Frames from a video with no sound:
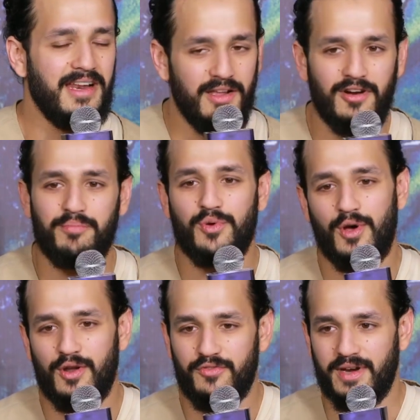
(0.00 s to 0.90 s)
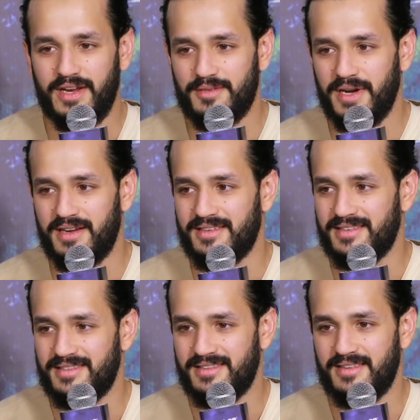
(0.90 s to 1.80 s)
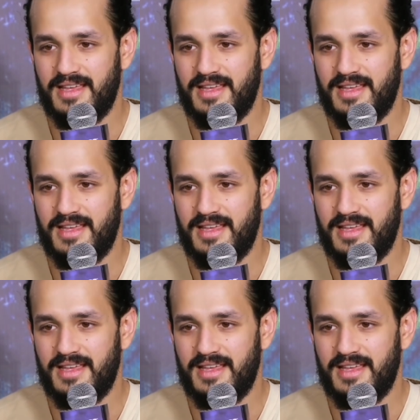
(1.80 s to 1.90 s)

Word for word: లివ్ అప్ టు ఆల్ ఆఫ్ యువర్ ఎక్స్పెక్టేషన్స్